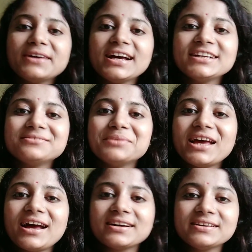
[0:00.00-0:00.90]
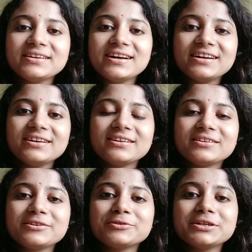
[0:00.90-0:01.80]
so गाइज मैं आ गई घर
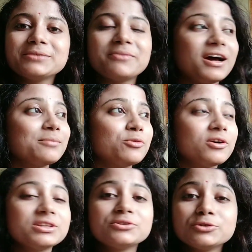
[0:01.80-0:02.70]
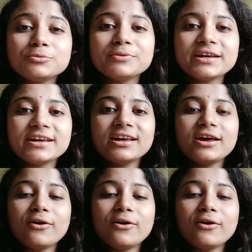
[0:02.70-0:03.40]
क्योंकि बाहर बहुत ही धूप है